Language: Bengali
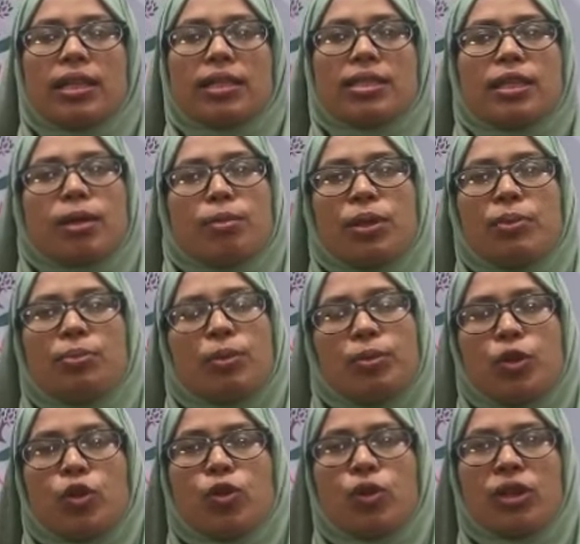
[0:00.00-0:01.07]
তাছাড়া আমি
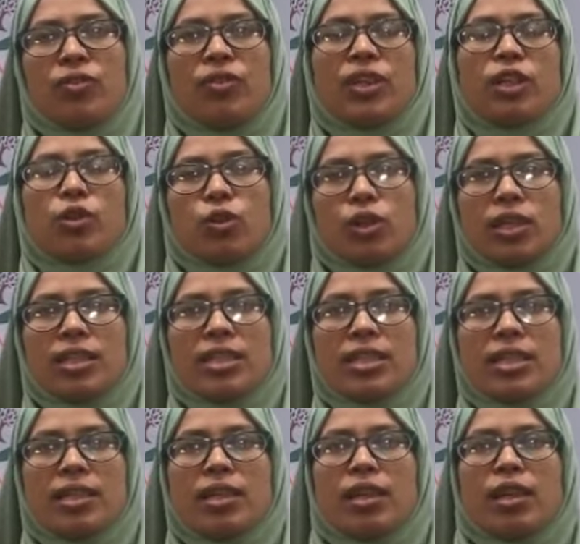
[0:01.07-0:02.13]
বিভিন্ন ইভেন্ট
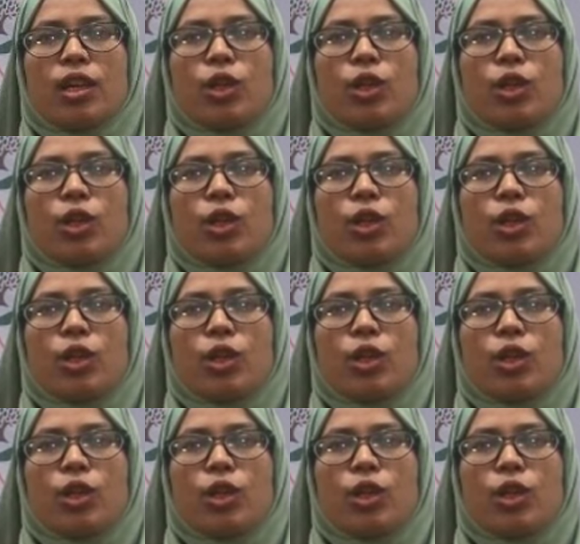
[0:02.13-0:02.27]
করেছি